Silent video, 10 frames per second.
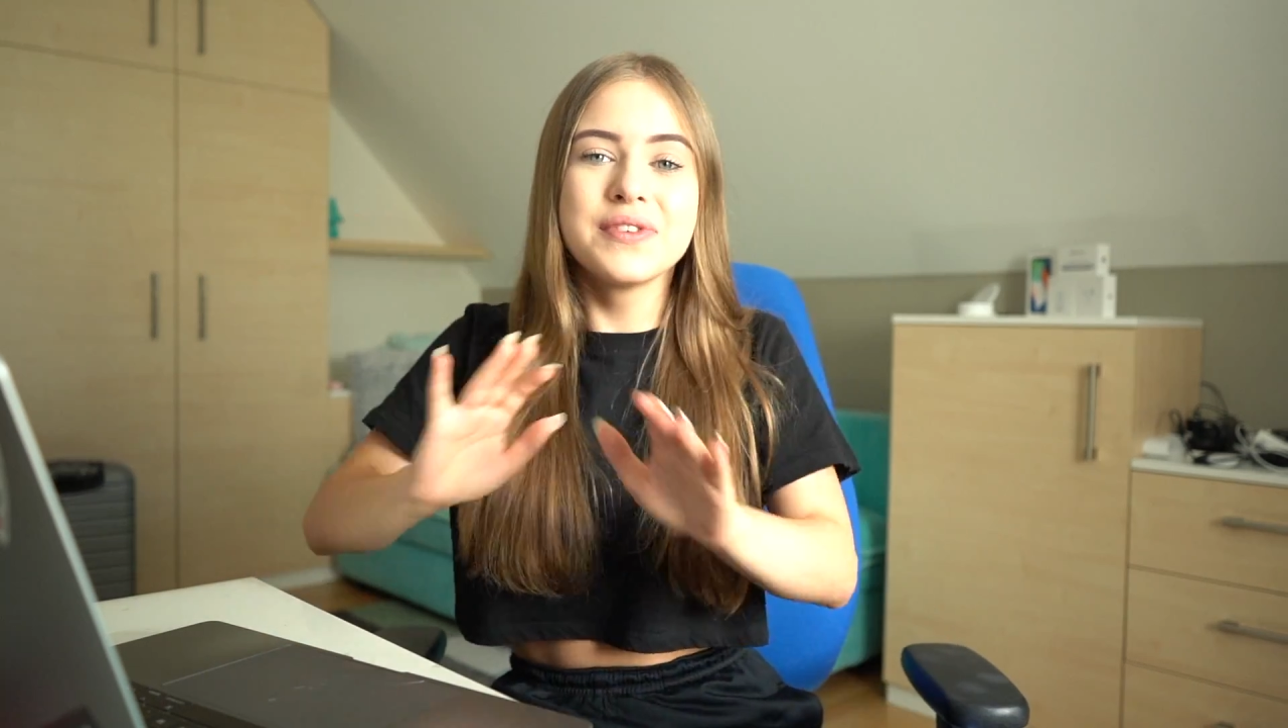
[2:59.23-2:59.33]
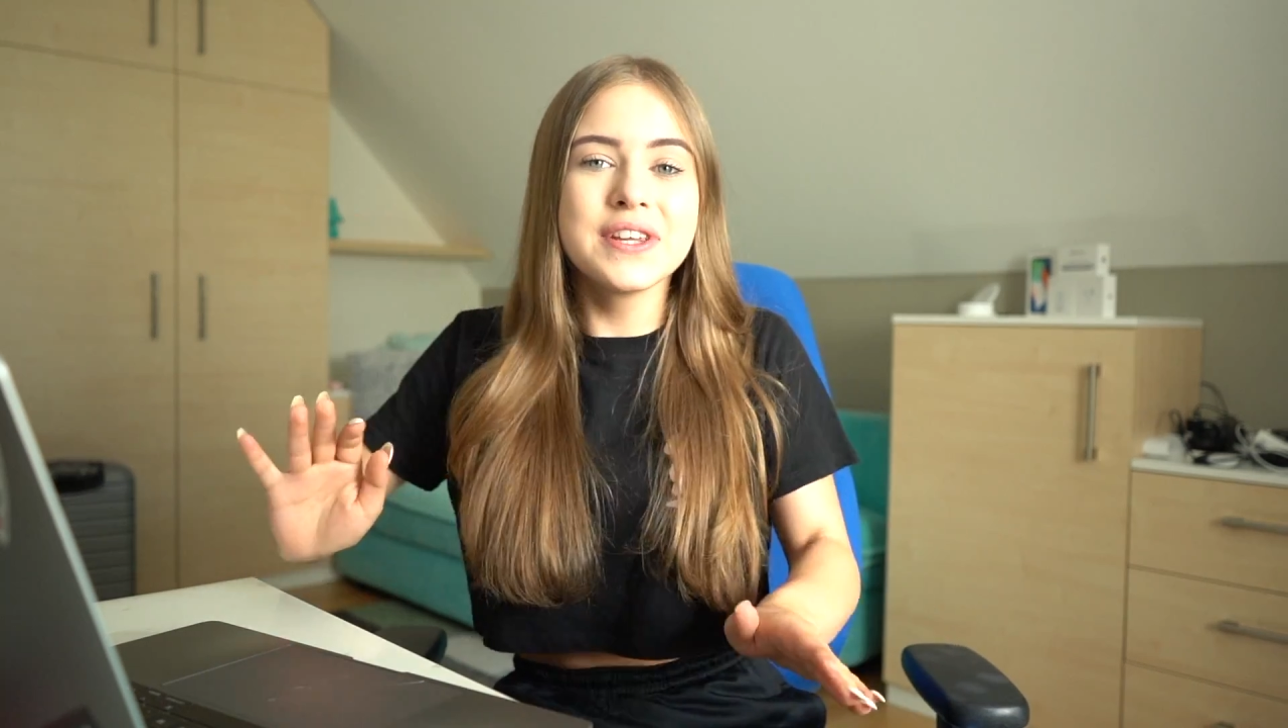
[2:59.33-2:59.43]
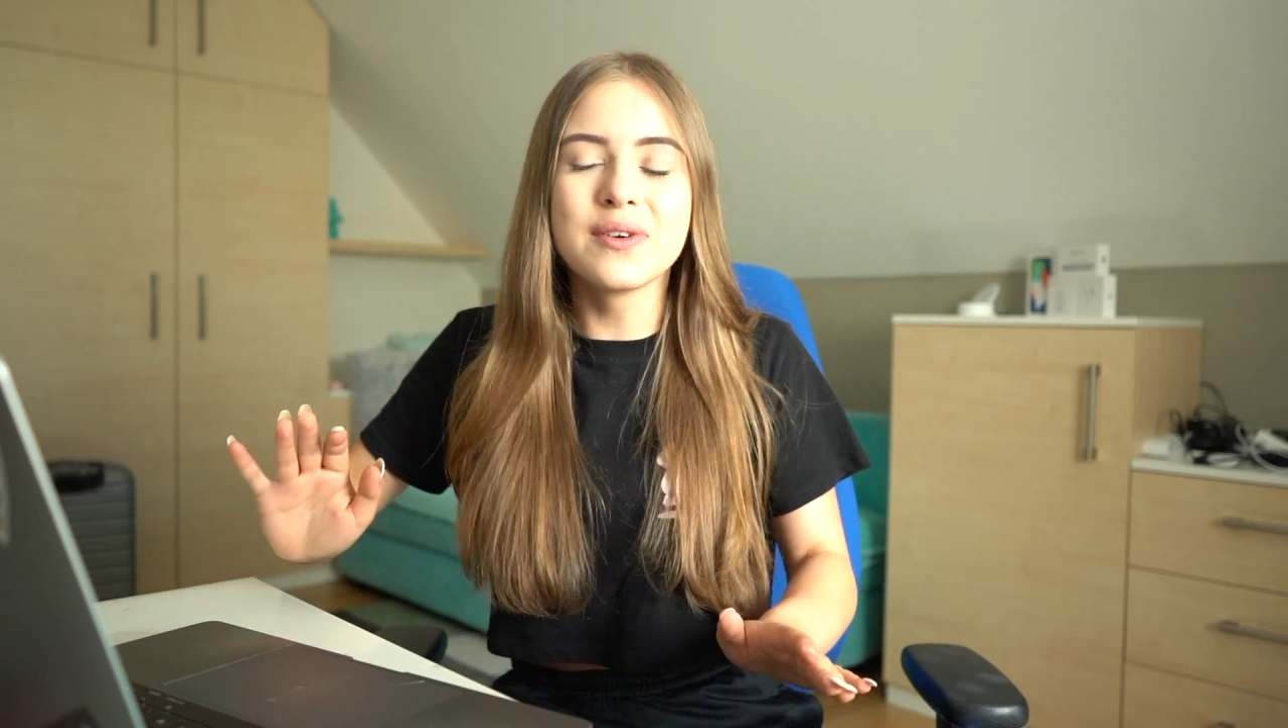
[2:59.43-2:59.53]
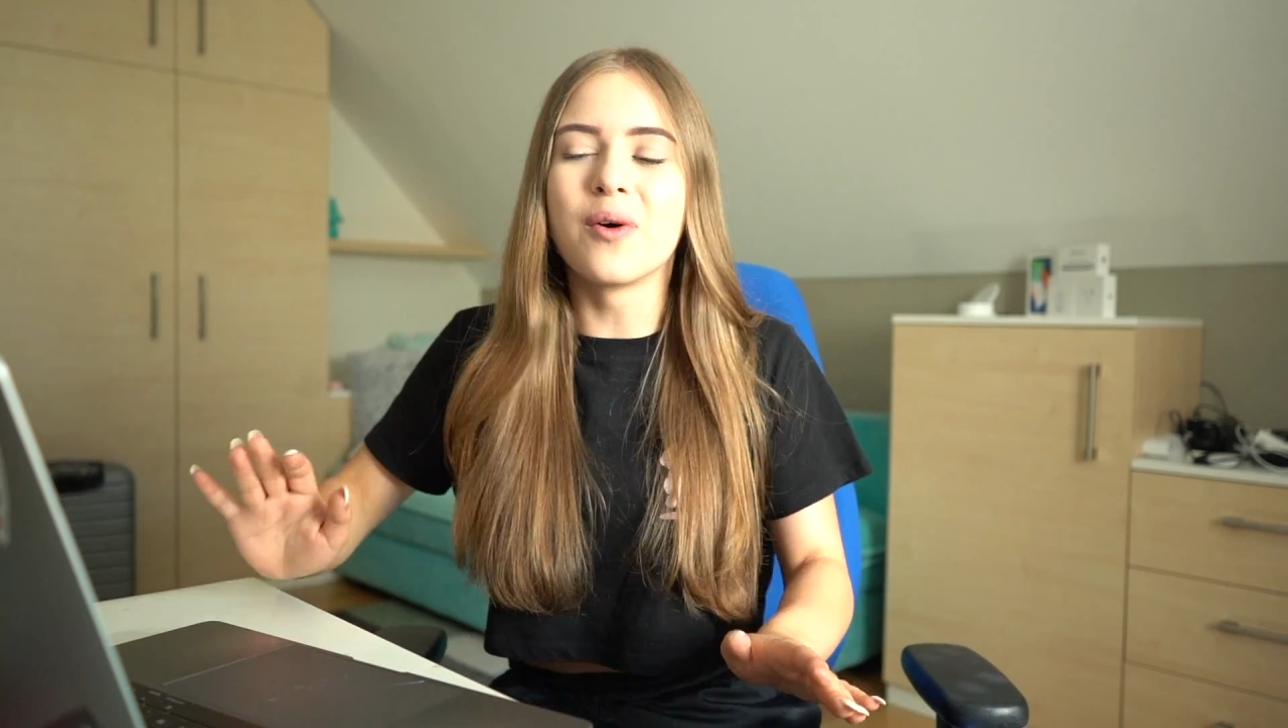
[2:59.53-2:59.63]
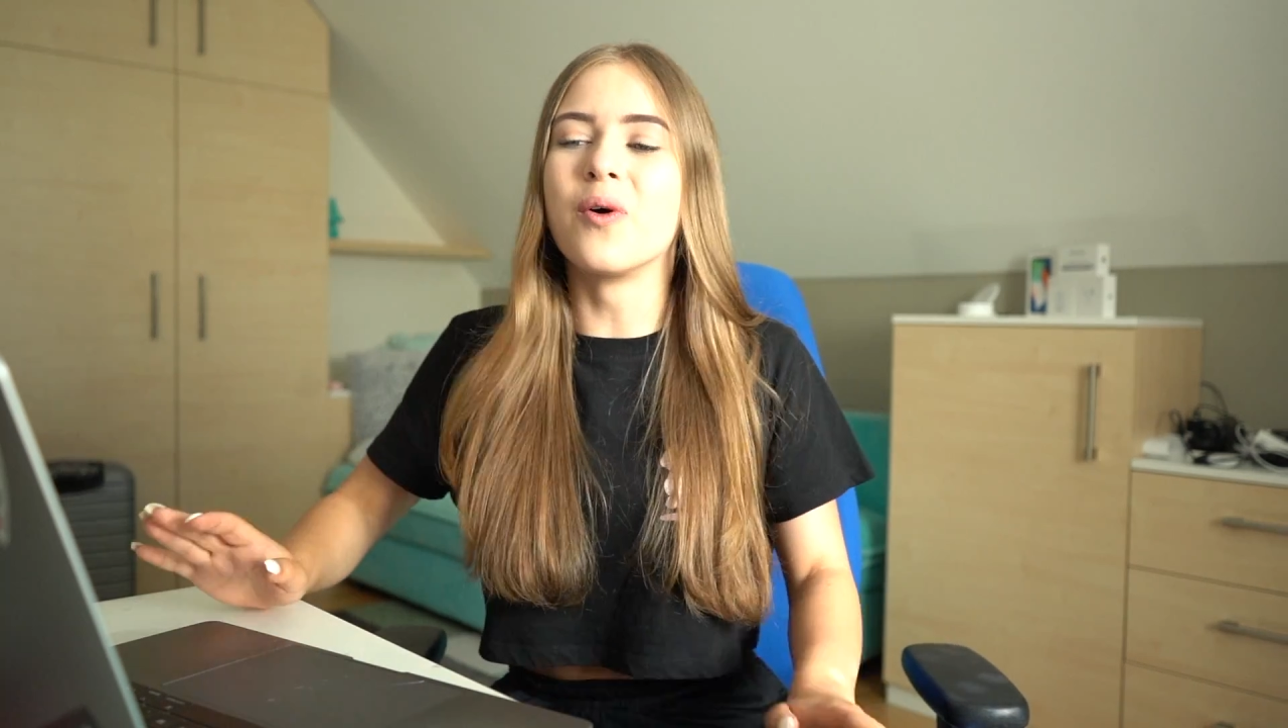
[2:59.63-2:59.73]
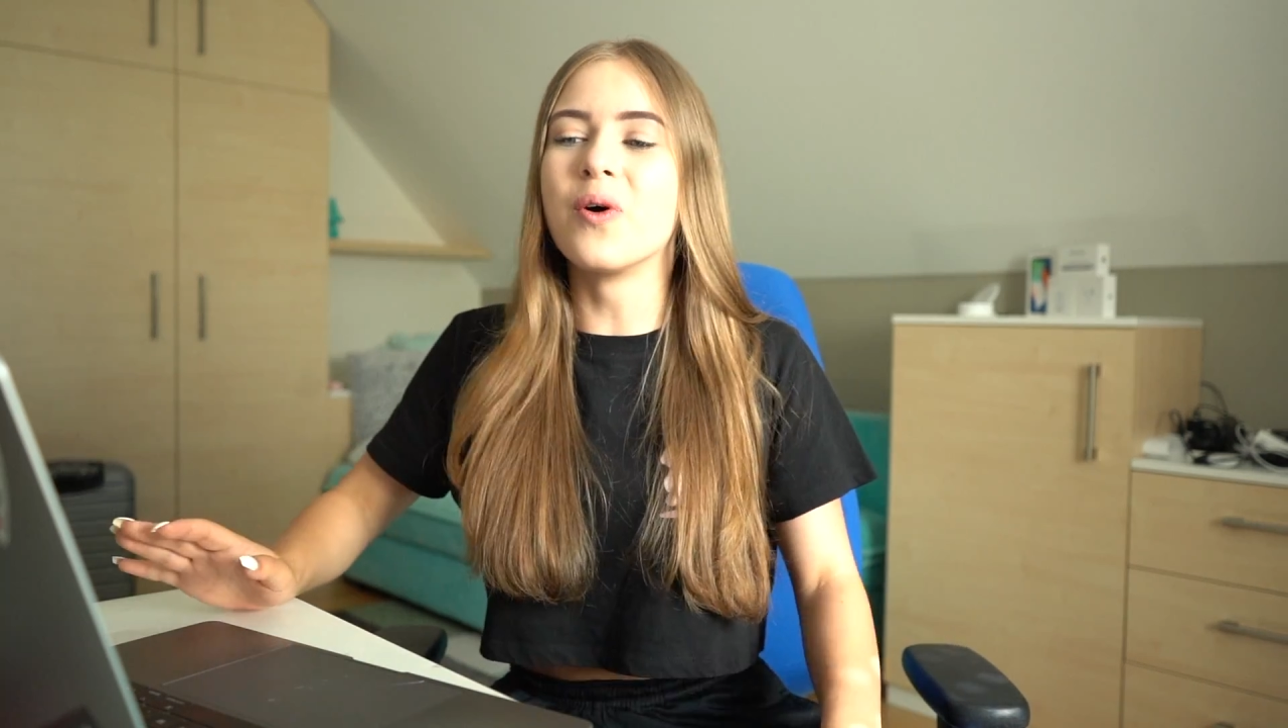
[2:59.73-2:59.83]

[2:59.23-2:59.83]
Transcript: Video